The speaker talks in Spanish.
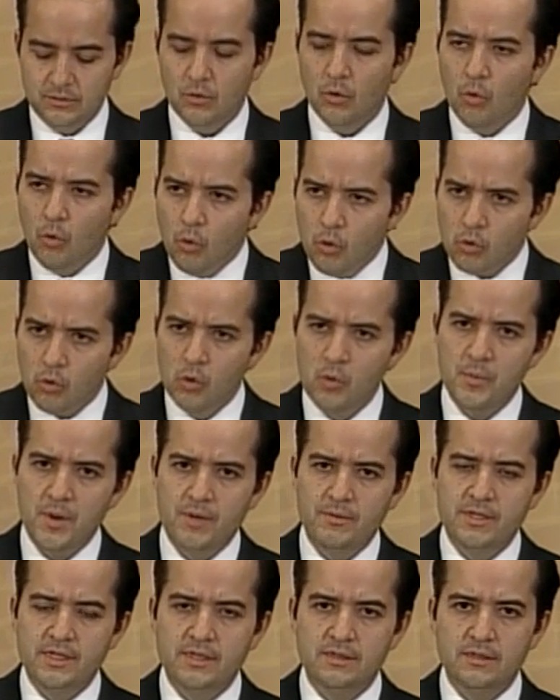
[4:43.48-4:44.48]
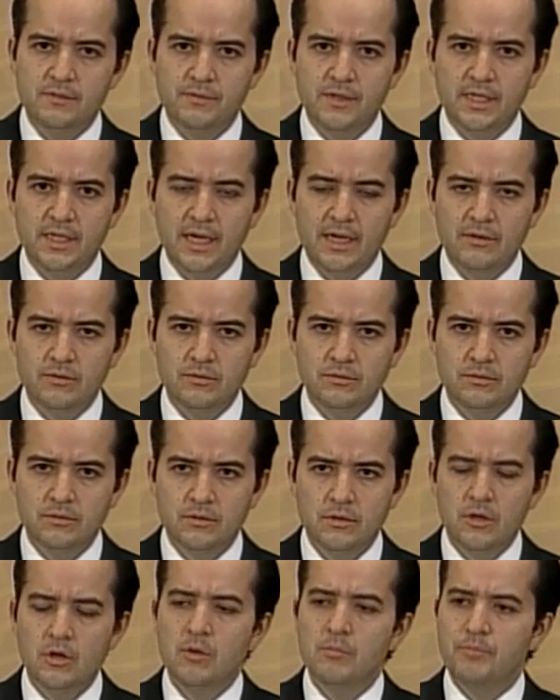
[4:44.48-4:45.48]
un culpable identificado,
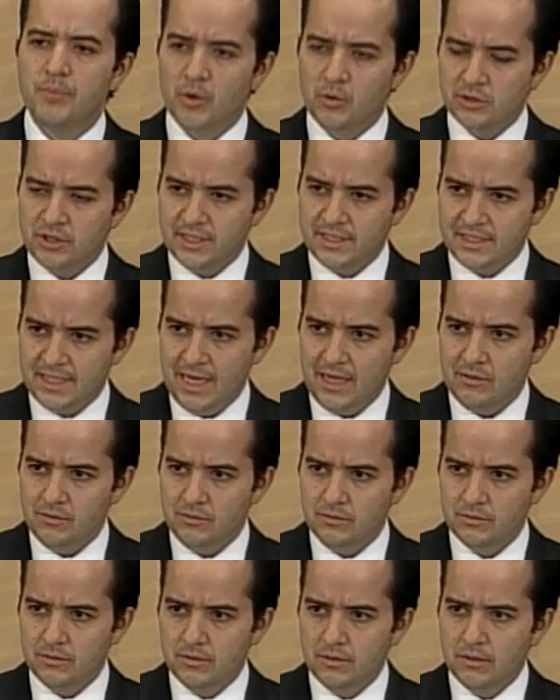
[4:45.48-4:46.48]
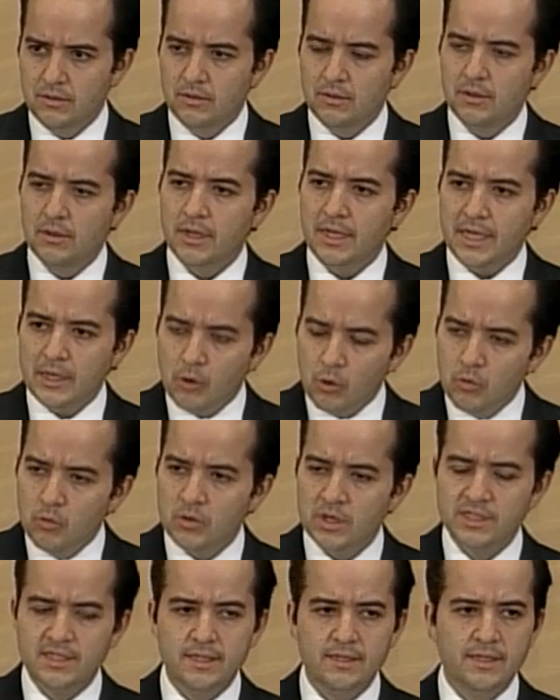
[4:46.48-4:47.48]
procesado y con
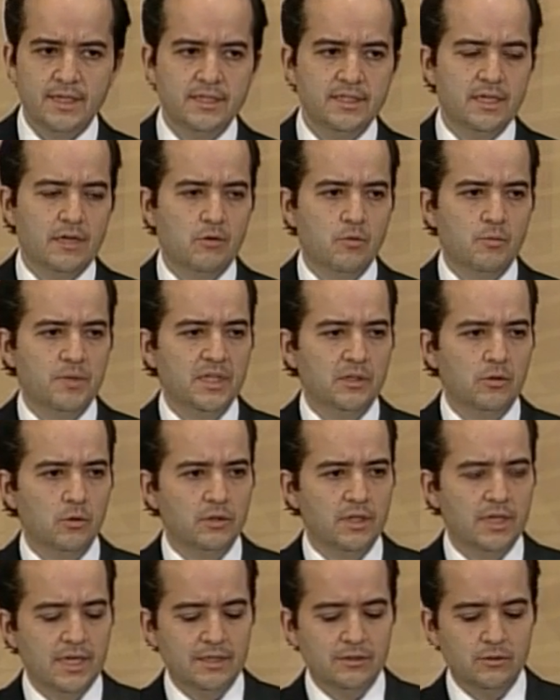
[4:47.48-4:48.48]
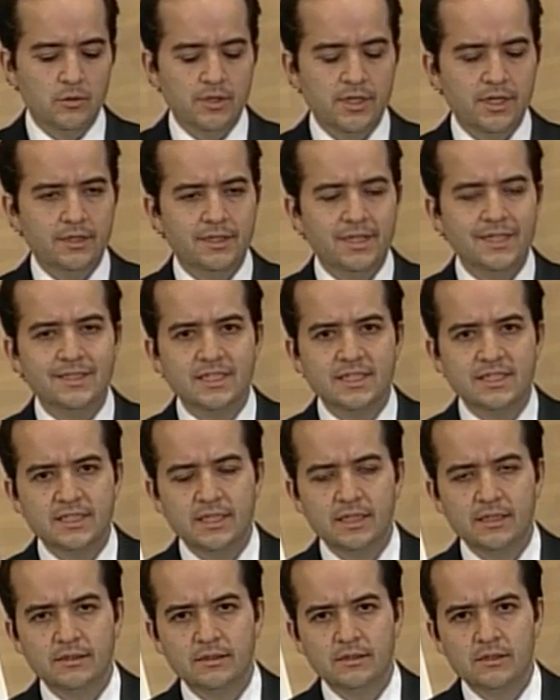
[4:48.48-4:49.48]
una sentencia condenatoria, es
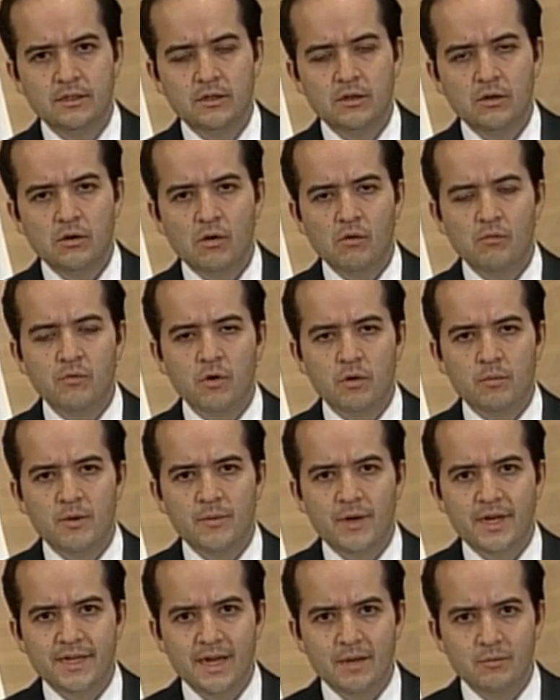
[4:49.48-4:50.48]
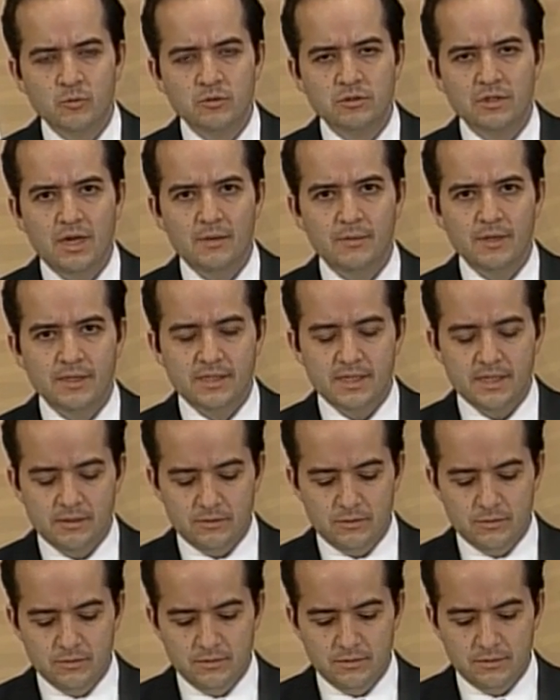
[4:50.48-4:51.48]
decir, conforme vayamos
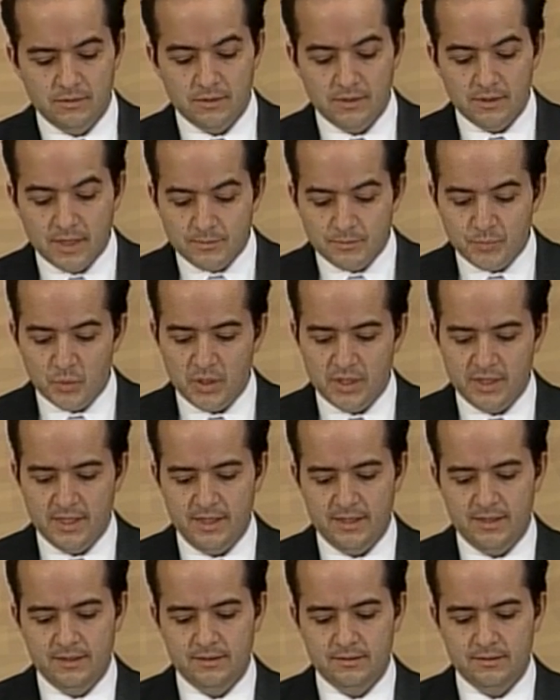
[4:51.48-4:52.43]
abatiendo la impunidad.